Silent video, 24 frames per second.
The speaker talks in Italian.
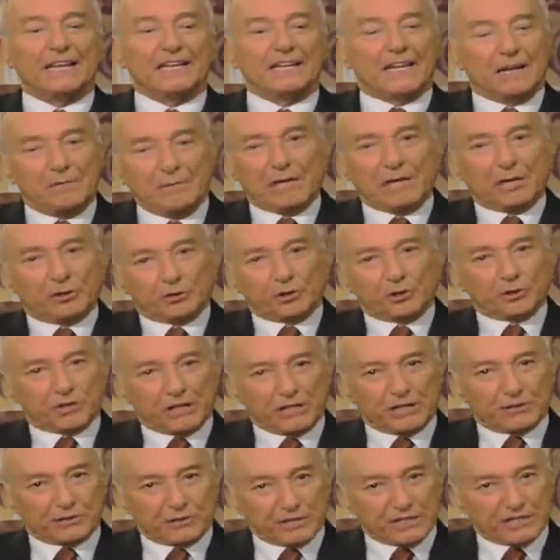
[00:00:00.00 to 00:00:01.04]
Nel
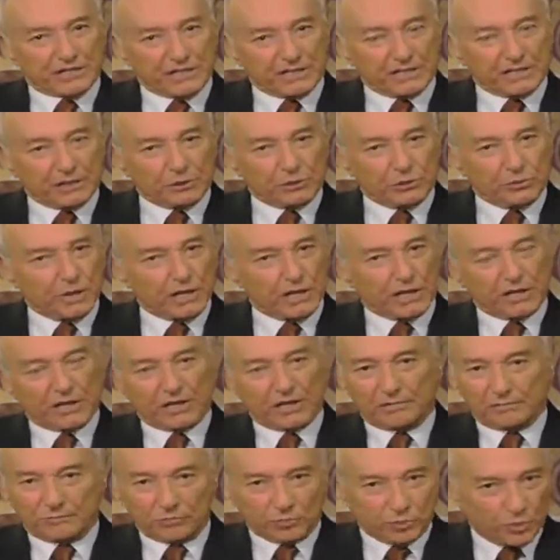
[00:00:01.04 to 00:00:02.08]
1862,
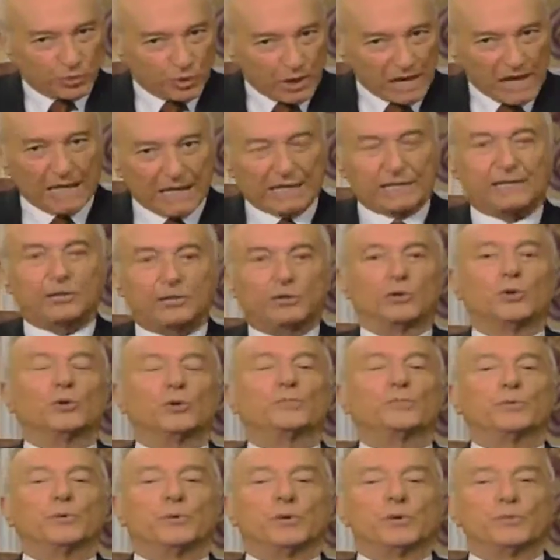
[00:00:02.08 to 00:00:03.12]
due anni
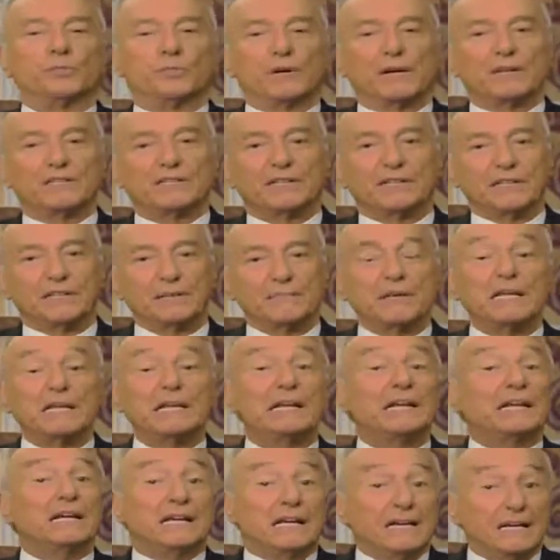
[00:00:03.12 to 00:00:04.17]
dopo l'impresa dei
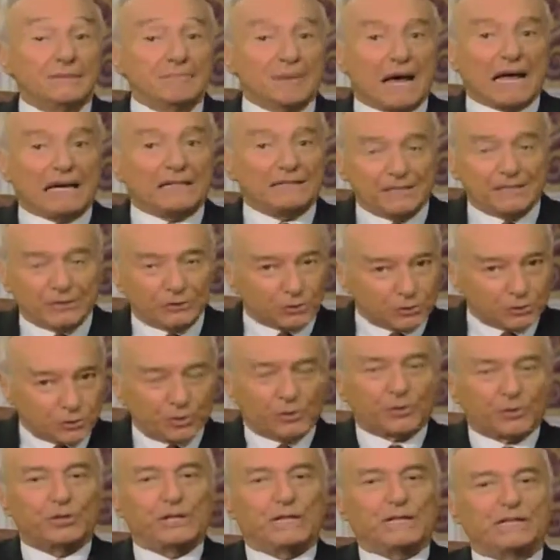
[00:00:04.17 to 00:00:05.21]
mille, Garibaldi
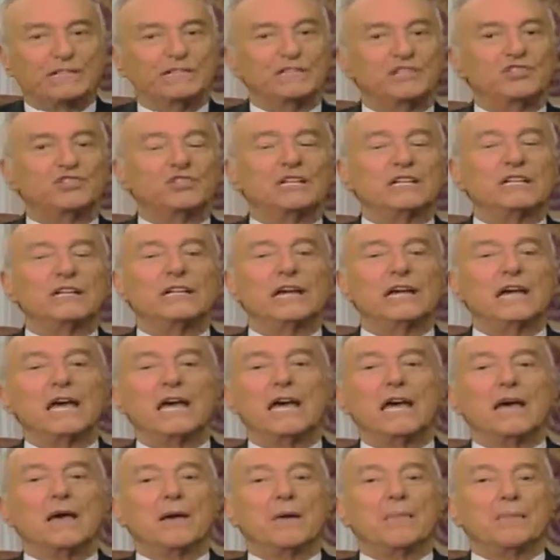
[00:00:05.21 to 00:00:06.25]
torna in Sicilia
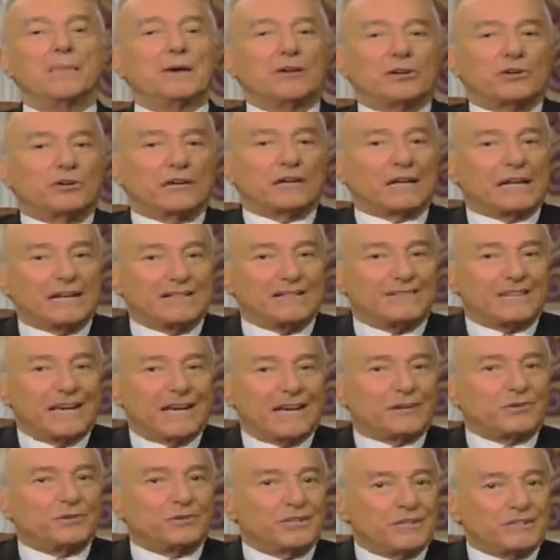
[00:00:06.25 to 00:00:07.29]
per
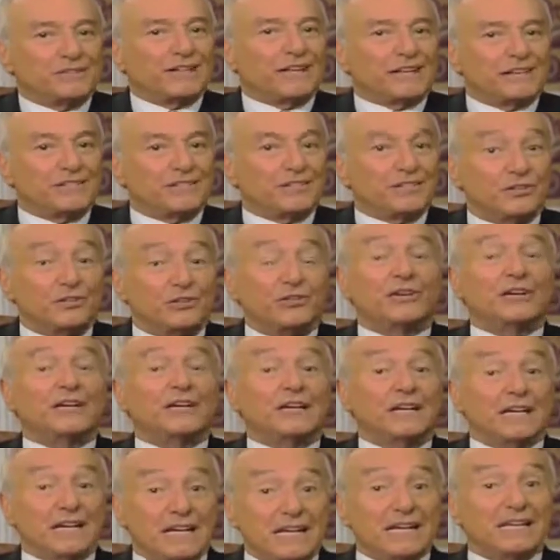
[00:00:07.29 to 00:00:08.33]
organizzare un esercito
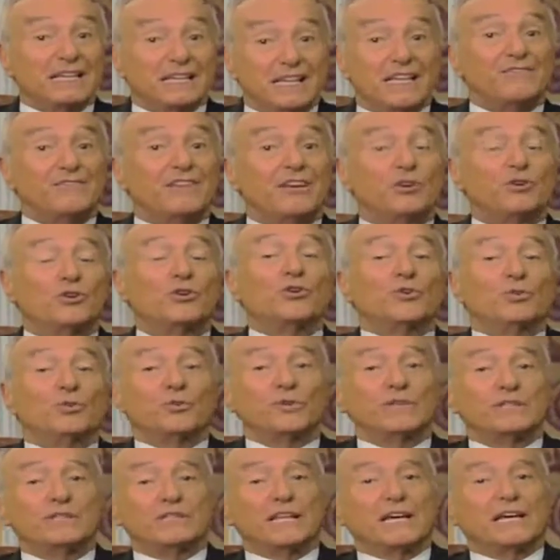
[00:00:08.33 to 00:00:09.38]
che deve
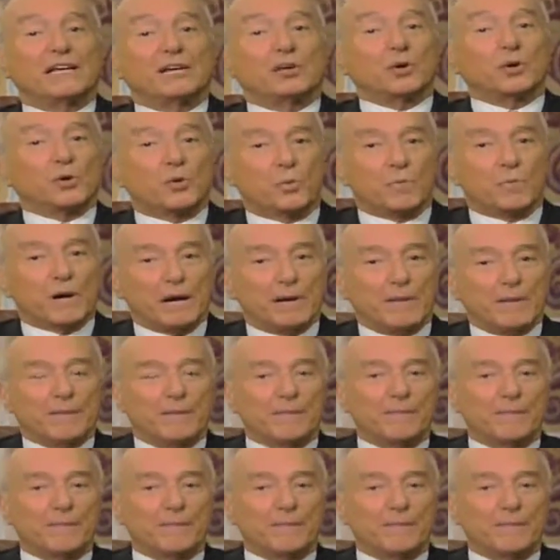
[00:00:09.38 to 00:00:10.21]
conquistare Roma.